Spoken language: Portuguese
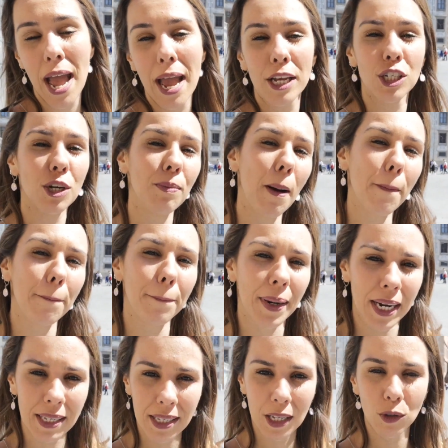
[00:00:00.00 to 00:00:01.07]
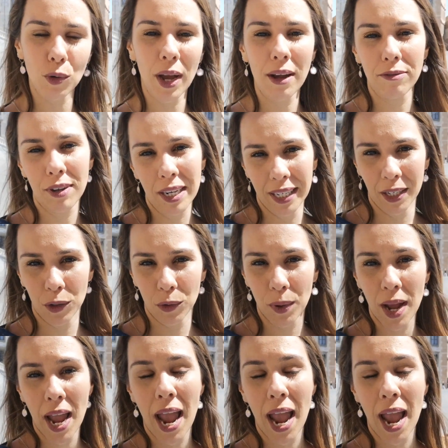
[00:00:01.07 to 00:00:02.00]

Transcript: é, chama Praça do Cavaleiro.